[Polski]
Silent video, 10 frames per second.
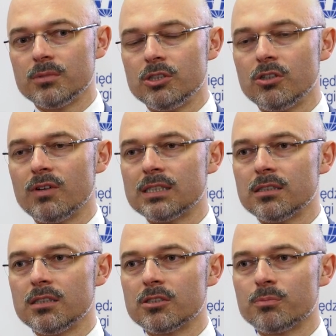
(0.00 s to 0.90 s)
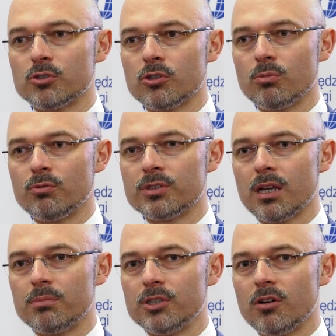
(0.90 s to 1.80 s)
innowacyjnych sposobów
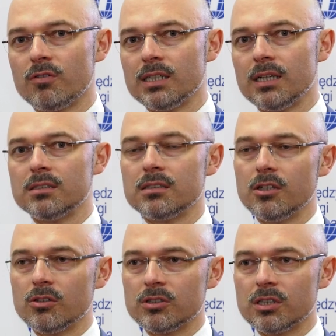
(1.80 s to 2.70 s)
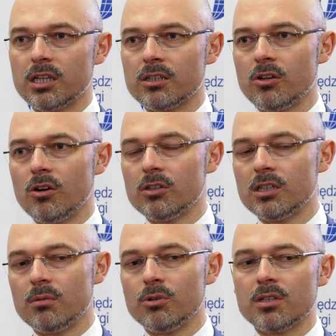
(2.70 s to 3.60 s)
zaaplikowania istniejących
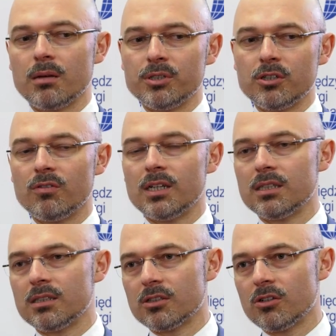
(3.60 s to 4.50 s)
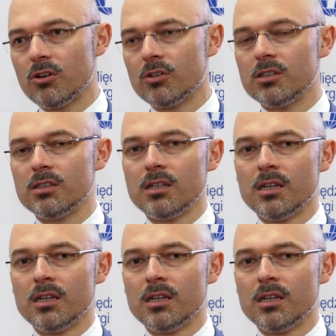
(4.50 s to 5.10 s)
technologii albo zaaplikowania technologii